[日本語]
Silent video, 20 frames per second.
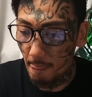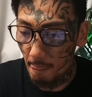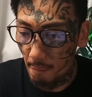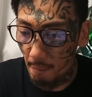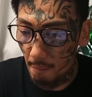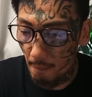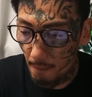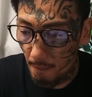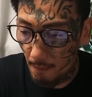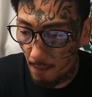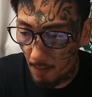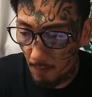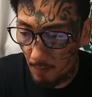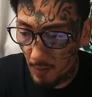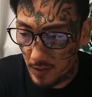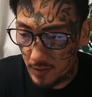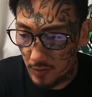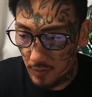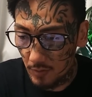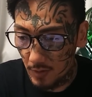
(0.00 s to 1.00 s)
うん。
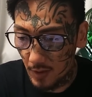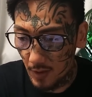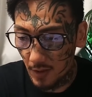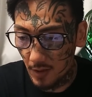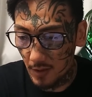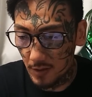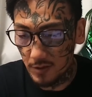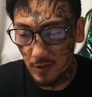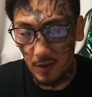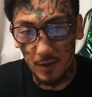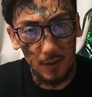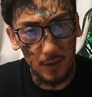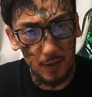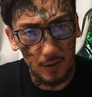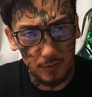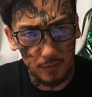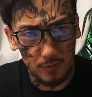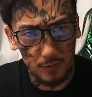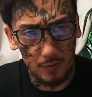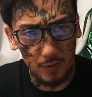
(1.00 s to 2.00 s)
まあそんな感じで
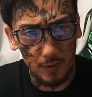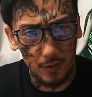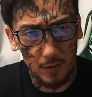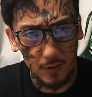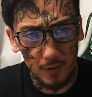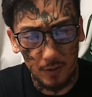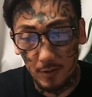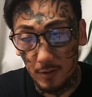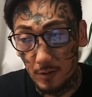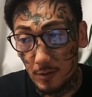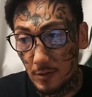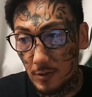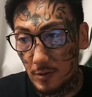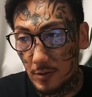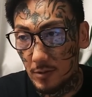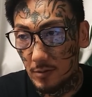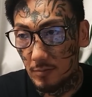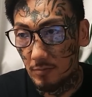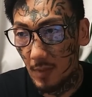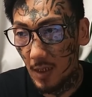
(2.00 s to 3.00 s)
ね、すごい、
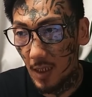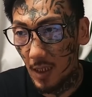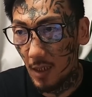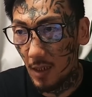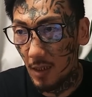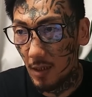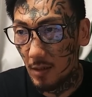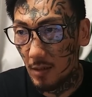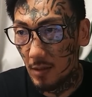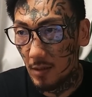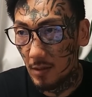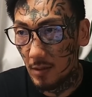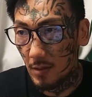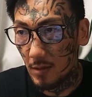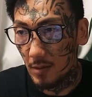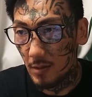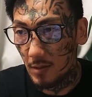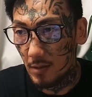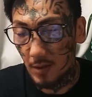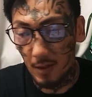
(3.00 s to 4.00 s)
まあ
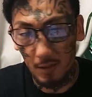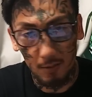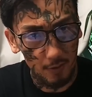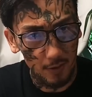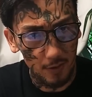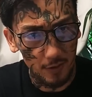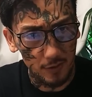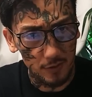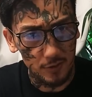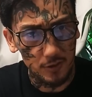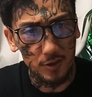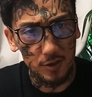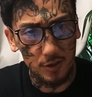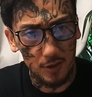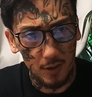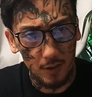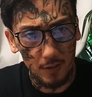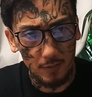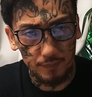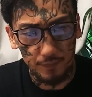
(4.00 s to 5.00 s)
可愛いやつで
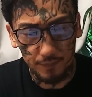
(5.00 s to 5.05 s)
した。